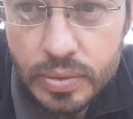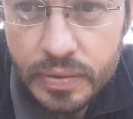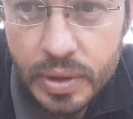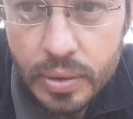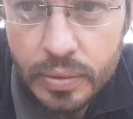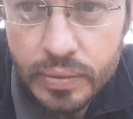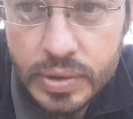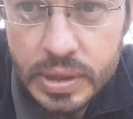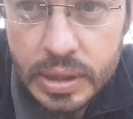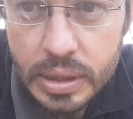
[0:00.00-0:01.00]
je vais faire
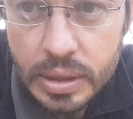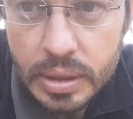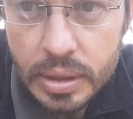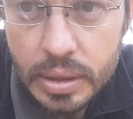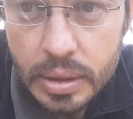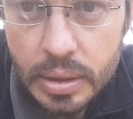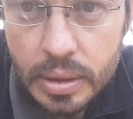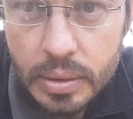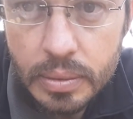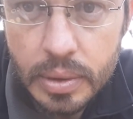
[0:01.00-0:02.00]
refuser.
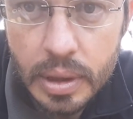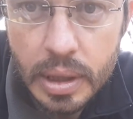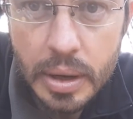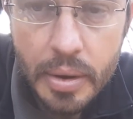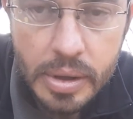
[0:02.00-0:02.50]
Voilà.